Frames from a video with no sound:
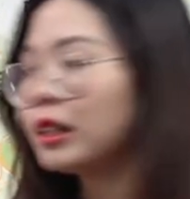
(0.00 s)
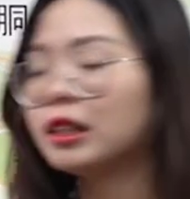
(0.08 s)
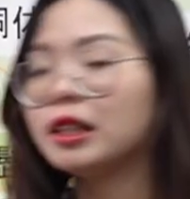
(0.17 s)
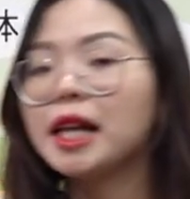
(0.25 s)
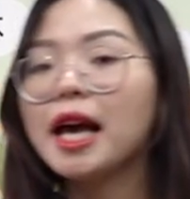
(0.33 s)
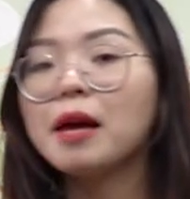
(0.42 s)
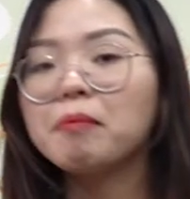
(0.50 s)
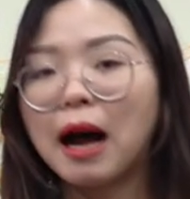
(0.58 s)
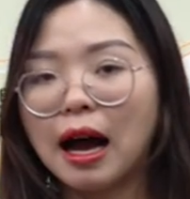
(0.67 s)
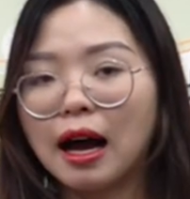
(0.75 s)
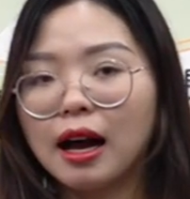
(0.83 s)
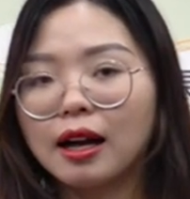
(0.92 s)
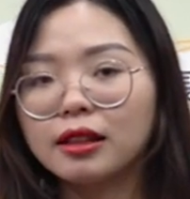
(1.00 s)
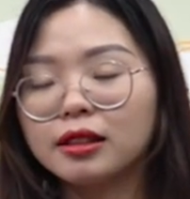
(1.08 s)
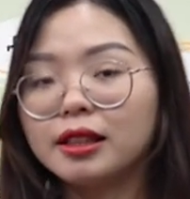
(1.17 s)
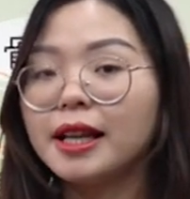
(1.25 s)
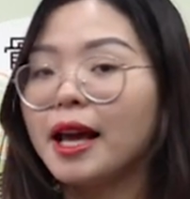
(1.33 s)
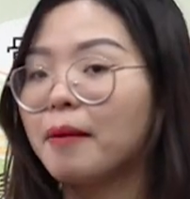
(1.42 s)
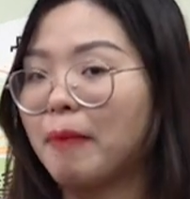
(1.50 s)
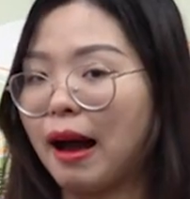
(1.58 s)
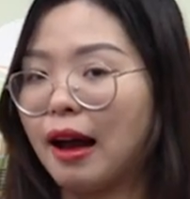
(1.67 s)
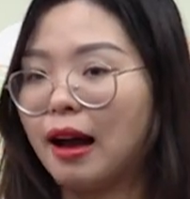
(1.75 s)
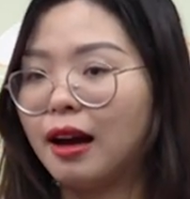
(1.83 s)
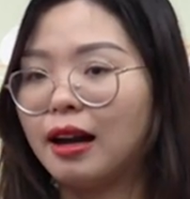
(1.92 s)
ý đê bả ý đê bả
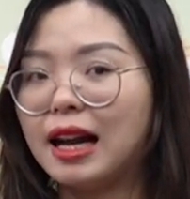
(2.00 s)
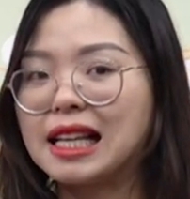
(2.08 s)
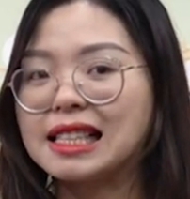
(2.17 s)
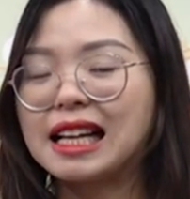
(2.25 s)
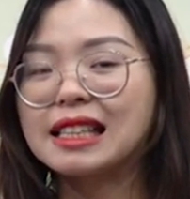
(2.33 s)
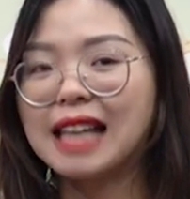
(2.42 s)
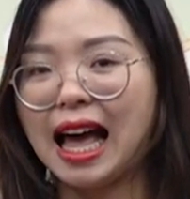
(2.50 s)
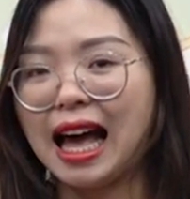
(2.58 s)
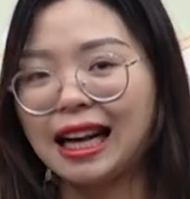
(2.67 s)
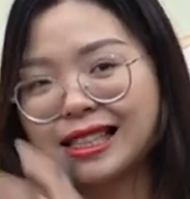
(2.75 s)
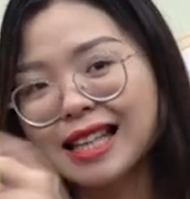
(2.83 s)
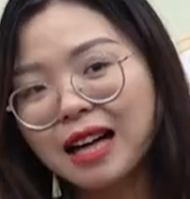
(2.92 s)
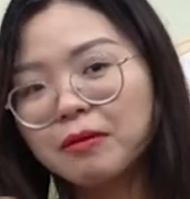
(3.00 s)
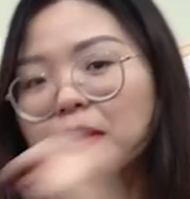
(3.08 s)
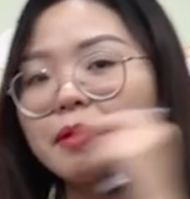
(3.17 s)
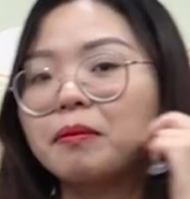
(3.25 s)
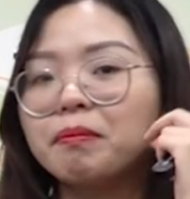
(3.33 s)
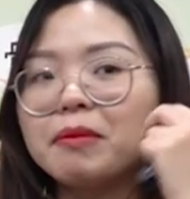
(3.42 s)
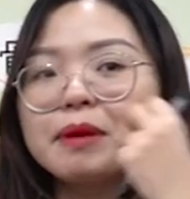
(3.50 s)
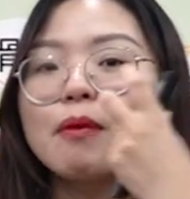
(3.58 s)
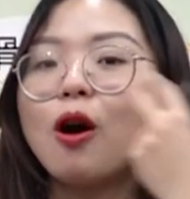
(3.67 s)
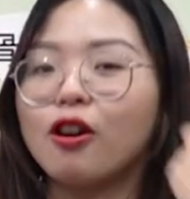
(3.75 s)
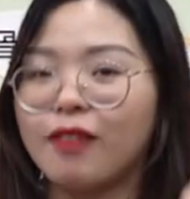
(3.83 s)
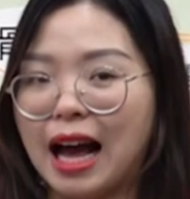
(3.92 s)
là răng giả cái răng mình mình
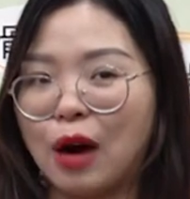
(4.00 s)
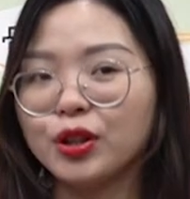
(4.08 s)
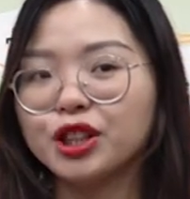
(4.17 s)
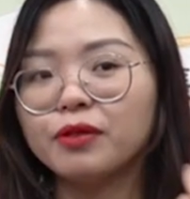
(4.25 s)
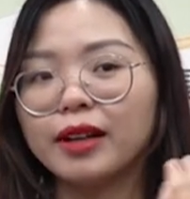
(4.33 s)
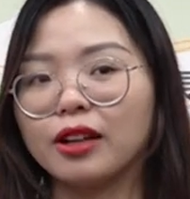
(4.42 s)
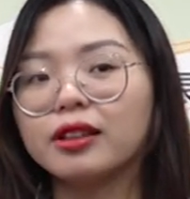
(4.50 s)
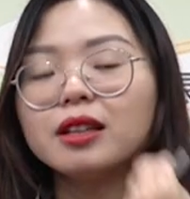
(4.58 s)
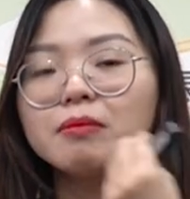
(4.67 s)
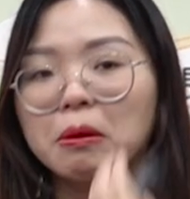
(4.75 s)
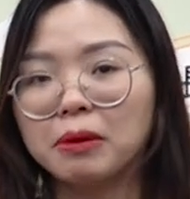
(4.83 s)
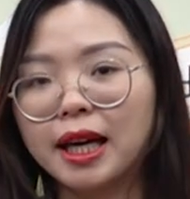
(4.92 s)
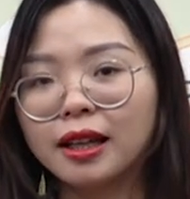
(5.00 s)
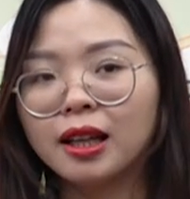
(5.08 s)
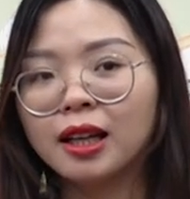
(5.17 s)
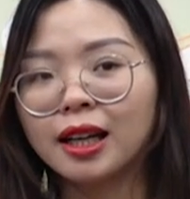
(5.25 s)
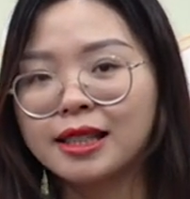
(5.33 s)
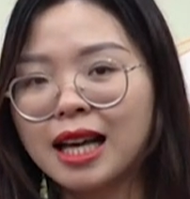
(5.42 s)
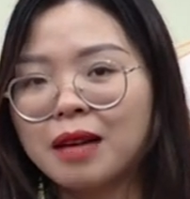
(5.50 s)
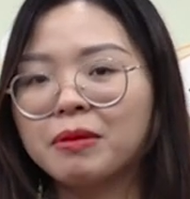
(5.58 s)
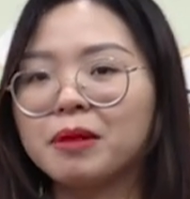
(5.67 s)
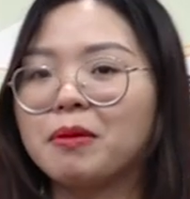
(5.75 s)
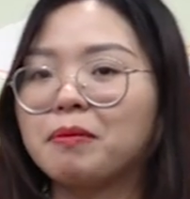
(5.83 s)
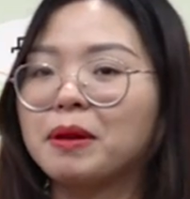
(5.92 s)
bỏ vào chứ không phải nó tự mọc lên cái răng
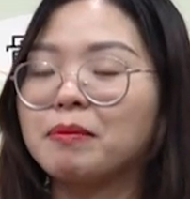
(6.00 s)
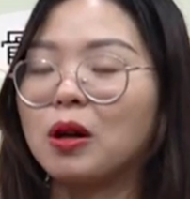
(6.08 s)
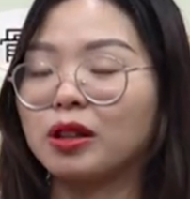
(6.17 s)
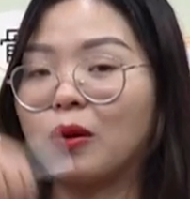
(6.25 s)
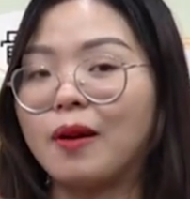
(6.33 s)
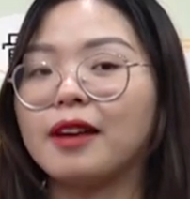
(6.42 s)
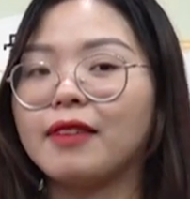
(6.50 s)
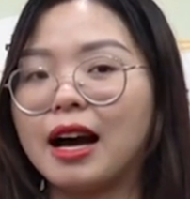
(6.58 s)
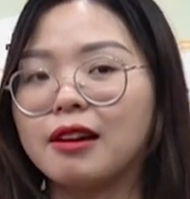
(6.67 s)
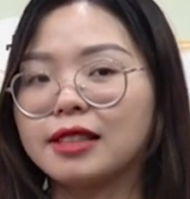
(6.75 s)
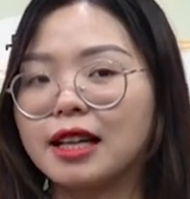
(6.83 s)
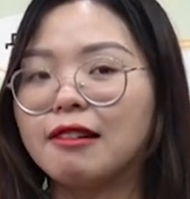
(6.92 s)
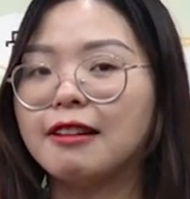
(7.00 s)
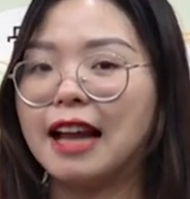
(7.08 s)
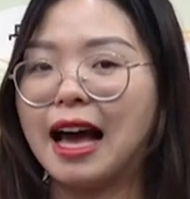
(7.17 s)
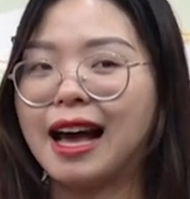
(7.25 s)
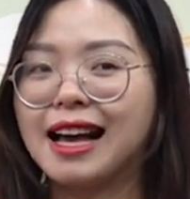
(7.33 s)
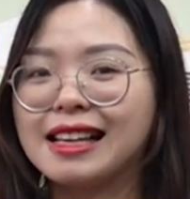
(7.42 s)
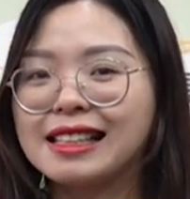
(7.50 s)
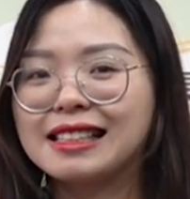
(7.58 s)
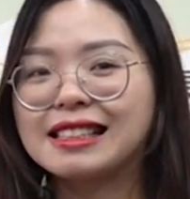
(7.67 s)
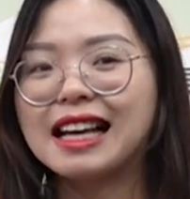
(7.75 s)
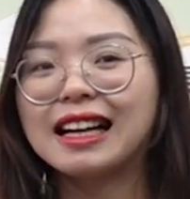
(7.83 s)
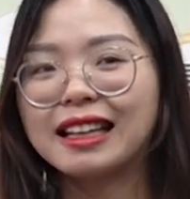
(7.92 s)
mình mình bỏ từ ngoài vào sẽ gọi là
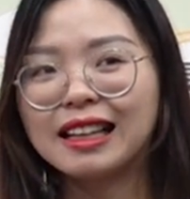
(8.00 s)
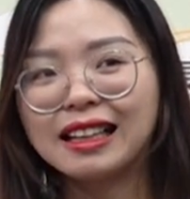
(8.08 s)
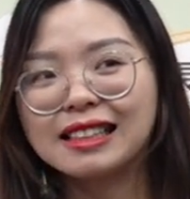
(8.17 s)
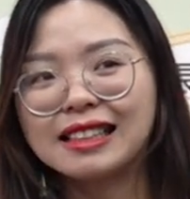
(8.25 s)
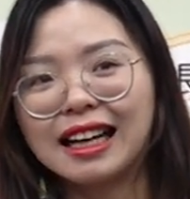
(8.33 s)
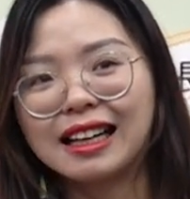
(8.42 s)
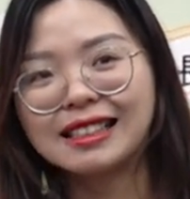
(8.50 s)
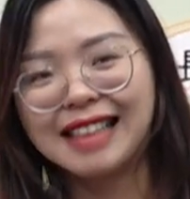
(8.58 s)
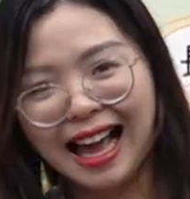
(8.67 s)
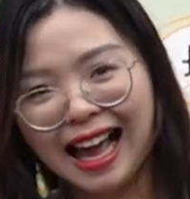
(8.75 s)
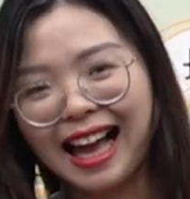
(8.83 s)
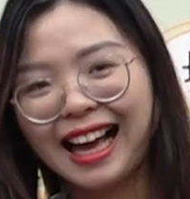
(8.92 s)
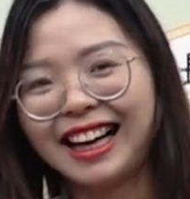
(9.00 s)
răng răng giả